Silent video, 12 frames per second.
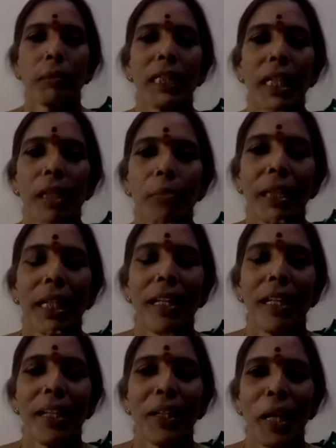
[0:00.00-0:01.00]
నమస్కారం
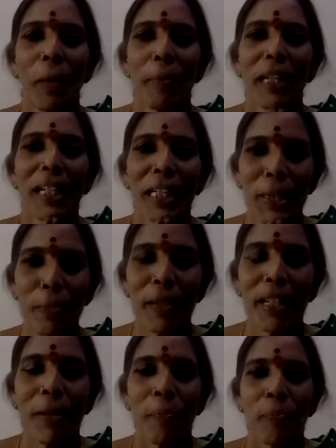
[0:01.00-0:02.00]
అండి నా పేరు
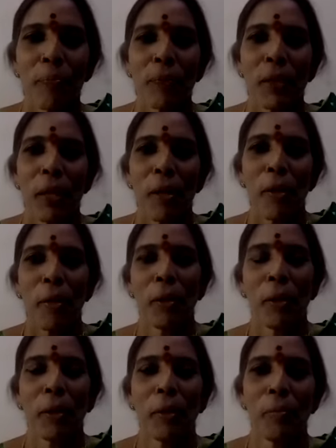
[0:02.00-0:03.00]
లక్ష్మి
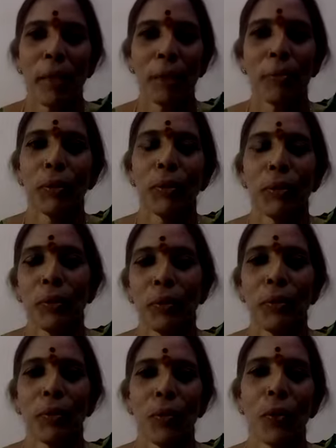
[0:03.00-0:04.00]
మనము
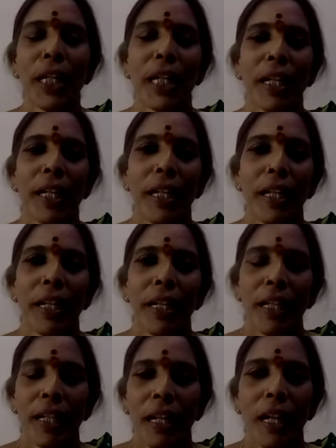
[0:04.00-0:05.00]
కొన్ని
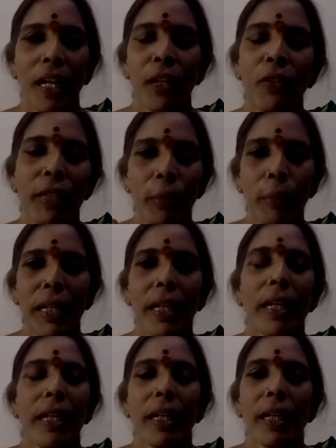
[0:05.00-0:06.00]
ఆయుర్వేద
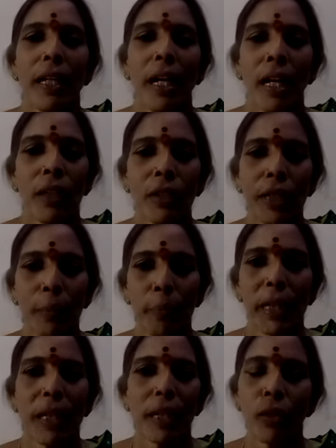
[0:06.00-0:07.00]
పరంగా
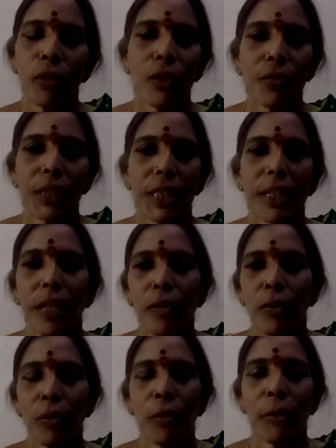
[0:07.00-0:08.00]
ఆరోగ్యపరంగా కొన్ని
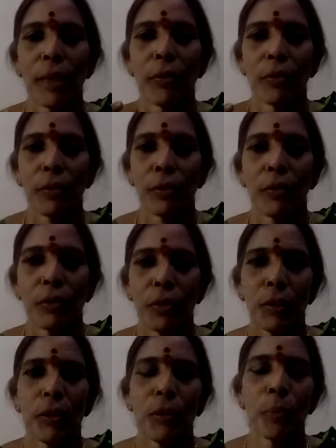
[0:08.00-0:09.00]
విషయాలు మనము
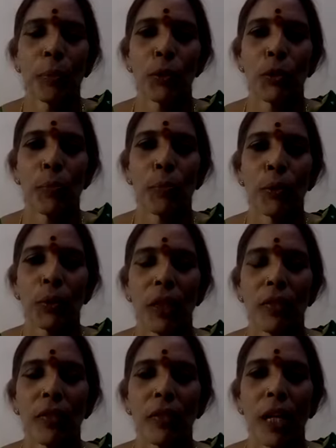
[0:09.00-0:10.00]
ఇప్పుడు
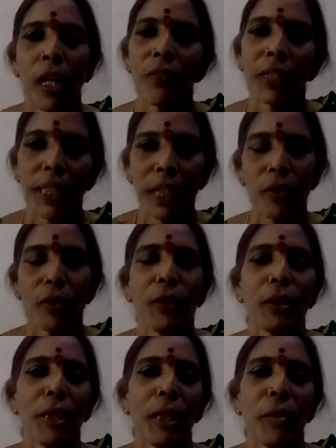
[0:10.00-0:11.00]
చెప్పుకుందాం ఆ విషయాల
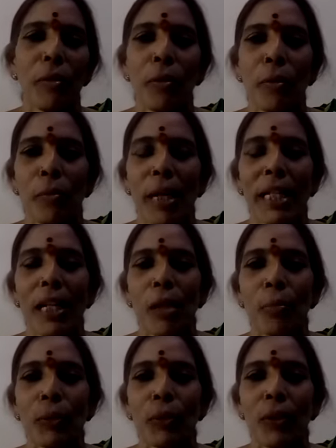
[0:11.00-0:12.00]
గురించి నేను
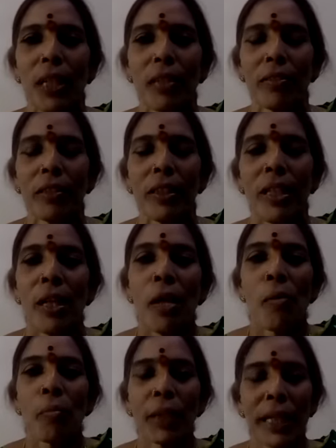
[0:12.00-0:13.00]
మాట్లాడబోతున్నాను
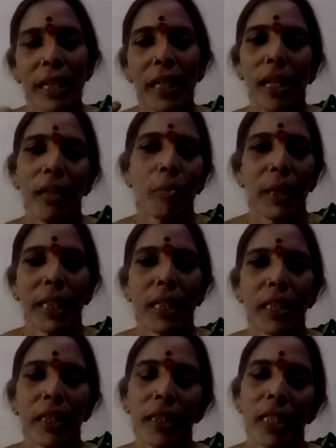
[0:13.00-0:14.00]
ముఖ్యంగా
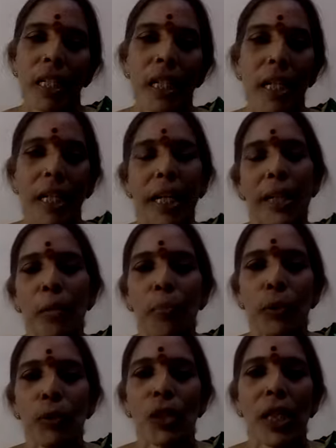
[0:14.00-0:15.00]
మనకి స్త్రీలకు కానీ
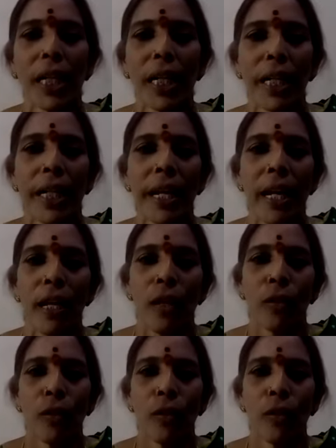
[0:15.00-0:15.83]
పురుషులకు కానీ